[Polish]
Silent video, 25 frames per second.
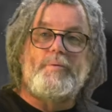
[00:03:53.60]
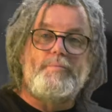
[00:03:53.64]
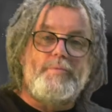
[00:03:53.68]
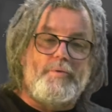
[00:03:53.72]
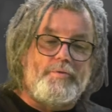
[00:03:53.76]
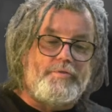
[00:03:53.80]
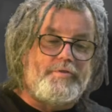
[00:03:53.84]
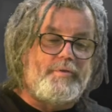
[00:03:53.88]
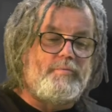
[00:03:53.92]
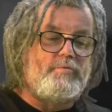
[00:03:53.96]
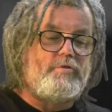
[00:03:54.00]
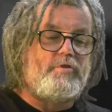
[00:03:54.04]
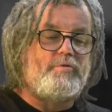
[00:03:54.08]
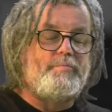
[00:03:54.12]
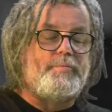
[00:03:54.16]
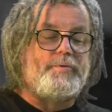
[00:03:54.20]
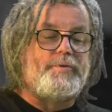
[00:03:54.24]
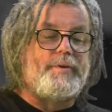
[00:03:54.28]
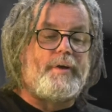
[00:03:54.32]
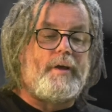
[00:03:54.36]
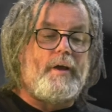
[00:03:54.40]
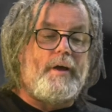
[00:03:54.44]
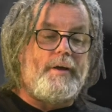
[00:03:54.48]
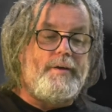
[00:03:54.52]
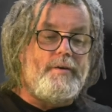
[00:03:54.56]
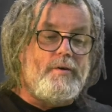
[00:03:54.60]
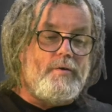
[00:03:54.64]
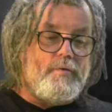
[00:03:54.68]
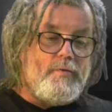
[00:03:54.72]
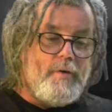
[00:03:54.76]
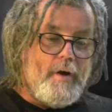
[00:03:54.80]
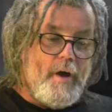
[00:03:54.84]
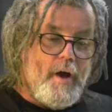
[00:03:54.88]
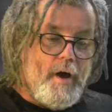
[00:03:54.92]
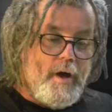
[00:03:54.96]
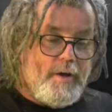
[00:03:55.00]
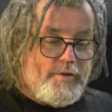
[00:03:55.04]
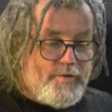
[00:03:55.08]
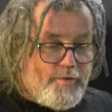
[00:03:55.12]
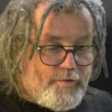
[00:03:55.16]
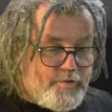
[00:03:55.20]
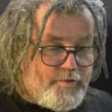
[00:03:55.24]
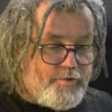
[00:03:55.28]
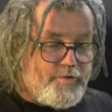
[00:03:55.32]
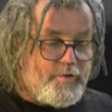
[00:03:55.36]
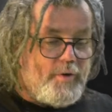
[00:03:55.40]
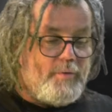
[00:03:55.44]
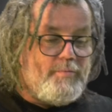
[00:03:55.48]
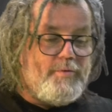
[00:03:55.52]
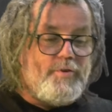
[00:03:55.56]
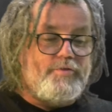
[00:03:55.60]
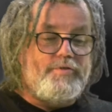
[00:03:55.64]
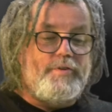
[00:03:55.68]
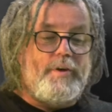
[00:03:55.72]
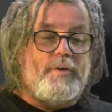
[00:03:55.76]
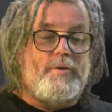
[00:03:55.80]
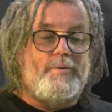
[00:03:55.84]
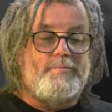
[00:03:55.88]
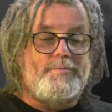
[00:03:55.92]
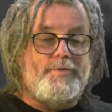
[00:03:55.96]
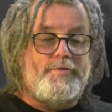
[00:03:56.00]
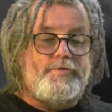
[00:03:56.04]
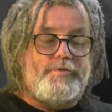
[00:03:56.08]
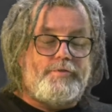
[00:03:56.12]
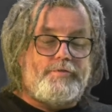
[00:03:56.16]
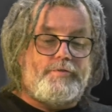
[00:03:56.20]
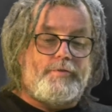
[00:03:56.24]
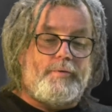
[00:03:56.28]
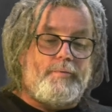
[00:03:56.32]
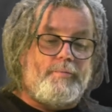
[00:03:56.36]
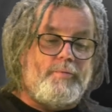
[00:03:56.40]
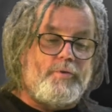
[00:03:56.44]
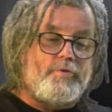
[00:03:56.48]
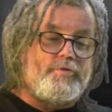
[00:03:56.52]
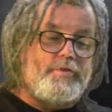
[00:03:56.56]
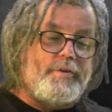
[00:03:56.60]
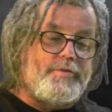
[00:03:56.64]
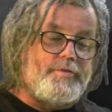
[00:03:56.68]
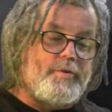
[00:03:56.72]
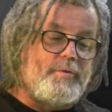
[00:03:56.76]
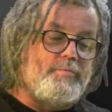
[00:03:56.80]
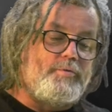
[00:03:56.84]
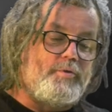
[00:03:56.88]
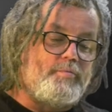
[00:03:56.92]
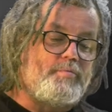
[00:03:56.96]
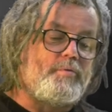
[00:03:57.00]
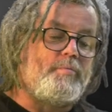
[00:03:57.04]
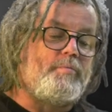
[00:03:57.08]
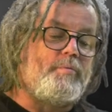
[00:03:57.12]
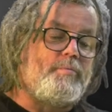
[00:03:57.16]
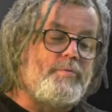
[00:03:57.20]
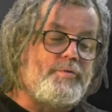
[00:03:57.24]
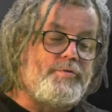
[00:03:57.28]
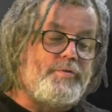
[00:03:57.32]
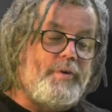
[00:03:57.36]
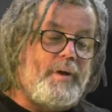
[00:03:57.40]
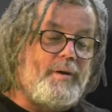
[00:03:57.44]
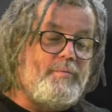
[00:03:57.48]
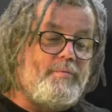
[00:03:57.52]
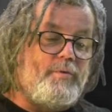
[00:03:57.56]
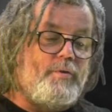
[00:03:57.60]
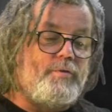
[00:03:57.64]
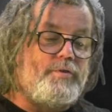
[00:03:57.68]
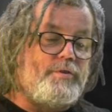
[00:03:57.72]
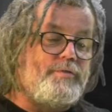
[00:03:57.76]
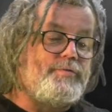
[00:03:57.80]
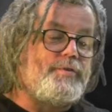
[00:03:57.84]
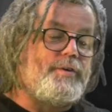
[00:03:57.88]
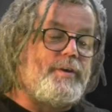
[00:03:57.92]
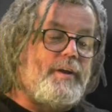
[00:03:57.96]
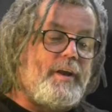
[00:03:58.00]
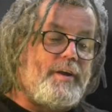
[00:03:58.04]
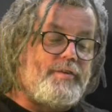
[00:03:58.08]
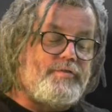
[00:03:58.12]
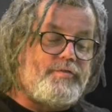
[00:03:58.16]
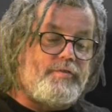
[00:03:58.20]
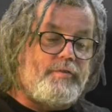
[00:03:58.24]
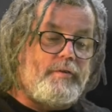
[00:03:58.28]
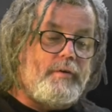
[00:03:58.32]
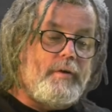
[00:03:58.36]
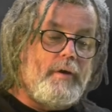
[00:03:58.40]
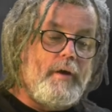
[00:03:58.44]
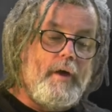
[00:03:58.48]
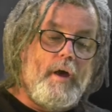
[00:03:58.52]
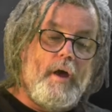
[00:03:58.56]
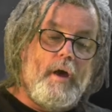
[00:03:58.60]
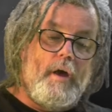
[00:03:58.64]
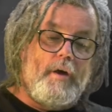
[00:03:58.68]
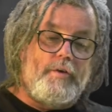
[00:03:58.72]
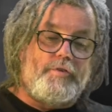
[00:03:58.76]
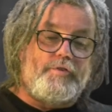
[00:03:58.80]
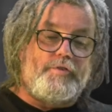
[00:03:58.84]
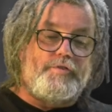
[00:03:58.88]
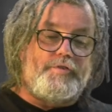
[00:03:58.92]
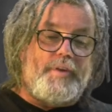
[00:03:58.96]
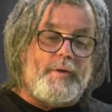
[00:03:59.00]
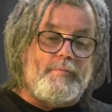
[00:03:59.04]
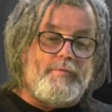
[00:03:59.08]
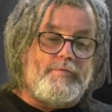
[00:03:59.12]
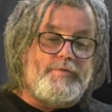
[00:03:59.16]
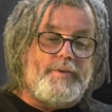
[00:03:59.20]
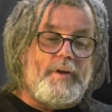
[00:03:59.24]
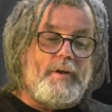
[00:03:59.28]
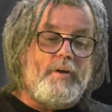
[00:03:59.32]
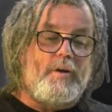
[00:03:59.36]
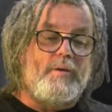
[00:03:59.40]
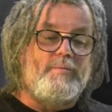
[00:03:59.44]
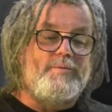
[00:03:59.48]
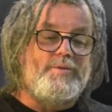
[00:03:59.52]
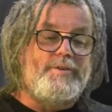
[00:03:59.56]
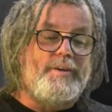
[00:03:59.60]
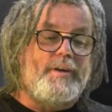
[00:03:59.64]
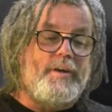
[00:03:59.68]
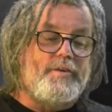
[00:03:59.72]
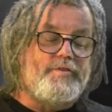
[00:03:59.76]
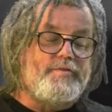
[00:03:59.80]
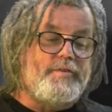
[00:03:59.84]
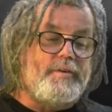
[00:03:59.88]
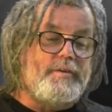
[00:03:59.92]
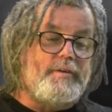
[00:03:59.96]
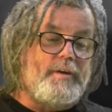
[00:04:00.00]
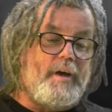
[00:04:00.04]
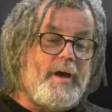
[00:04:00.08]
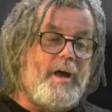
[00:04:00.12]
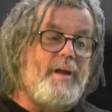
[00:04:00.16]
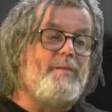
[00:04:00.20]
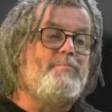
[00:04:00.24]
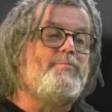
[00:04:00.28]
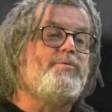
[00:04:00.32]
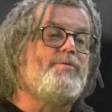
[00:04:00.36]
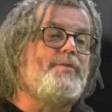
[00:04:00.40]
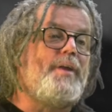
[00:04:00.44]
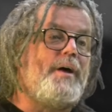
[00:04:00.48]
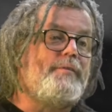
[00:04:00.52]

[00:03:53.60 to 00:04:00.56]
robią, z kim się spotykają. To wszystko można, robić, można zrobić przy pomocy albo inwigilacji systemów telekomunikacyjnych, albo